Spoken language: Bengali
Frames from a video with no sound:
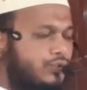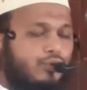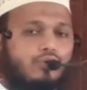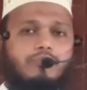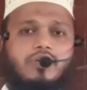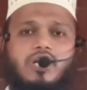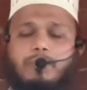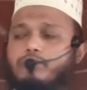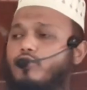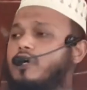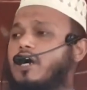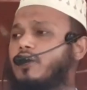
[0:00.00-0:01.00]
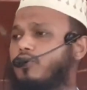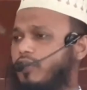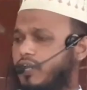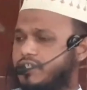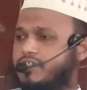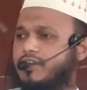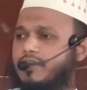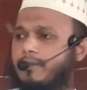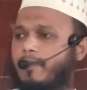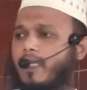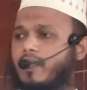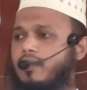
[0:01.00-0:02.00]
জুলুমের প্রকার রয়েছে
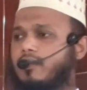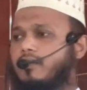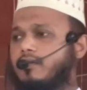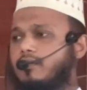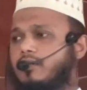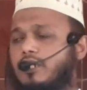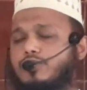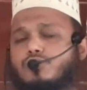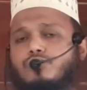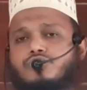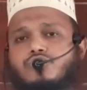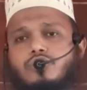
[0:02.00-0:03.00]
রাসুল